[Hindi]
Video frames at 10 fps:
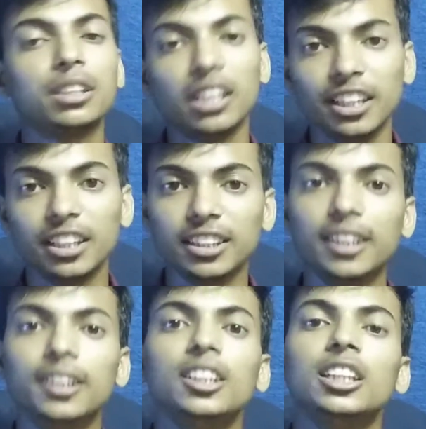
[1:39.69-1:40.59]
क्या रेटिंग
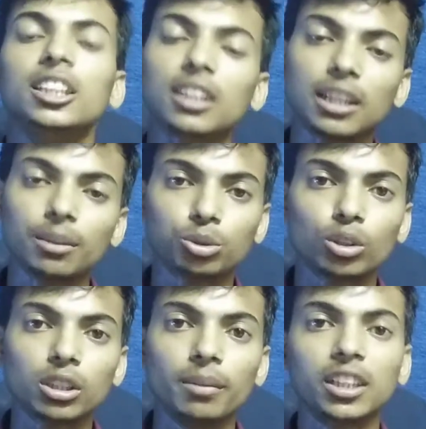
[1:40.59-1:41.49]
है इसके बाद आप उसको
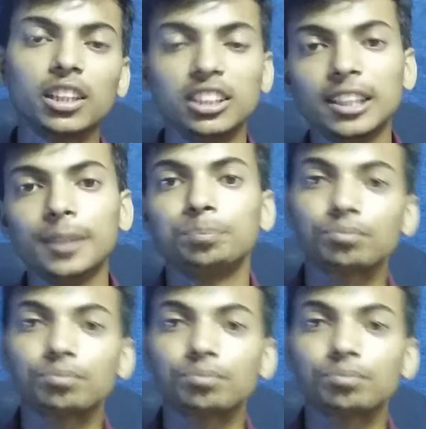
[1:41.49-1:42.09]
सामान खरीदिए